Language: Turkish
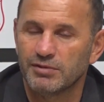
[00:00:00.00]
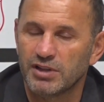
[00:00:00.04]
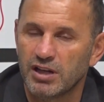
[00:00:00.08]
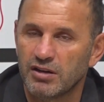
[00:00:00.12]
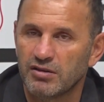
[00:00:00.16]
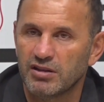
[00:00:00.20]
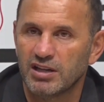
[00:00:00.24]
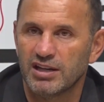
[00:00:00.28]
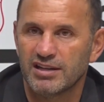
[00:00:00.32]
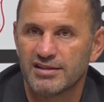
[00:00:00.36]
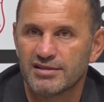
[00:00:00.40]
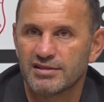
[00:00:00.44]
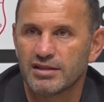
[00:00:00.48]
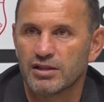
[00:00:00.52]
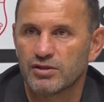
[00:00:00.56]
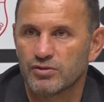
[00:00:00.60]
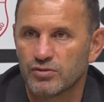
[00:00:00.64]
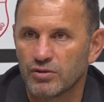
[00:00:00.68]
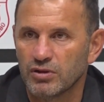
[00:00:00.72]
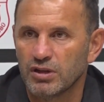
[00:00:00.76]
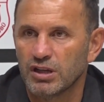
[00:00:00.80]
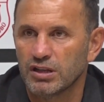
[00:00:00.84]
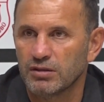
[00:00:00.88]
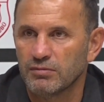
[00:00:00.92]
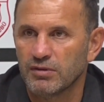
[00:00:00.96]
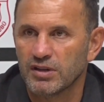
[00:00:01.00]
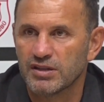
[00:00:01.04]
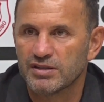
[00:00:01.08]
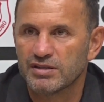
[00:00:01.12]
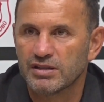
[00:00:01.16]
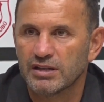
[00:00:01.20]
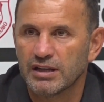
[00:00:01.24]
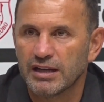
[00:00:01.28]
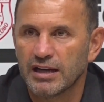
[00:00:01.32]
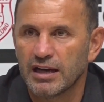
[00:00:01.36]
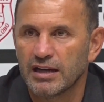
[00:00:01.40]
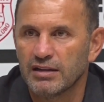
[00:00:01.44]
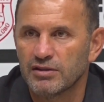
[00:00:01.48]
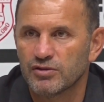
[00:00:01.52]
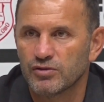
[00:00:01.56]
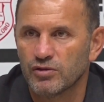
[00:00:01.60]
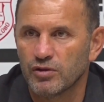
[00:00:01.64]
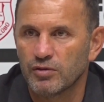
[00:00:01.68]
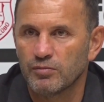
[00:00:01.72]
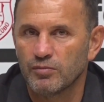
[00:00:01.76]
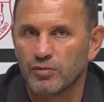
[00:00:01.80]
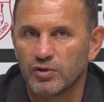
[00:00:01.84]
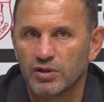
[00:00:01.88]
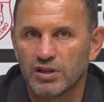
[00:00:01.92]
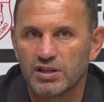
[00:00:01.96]
Devre arası da söyledim aslında. Yani
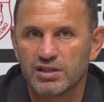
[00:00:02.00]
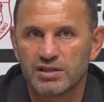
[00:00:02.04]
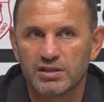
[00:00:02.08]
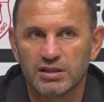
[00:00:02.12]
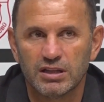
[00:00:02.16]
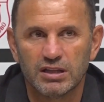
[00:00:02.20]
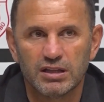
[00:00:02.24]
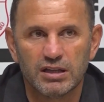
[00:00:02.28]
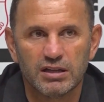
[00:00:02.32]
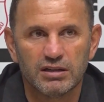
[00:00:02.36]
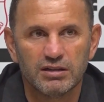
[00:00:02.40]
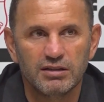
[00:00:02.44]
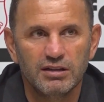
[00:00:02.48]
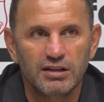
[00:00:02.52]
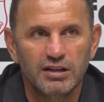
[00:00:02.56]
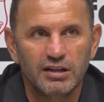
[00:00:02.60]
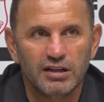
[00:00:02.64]
soyunma odasında da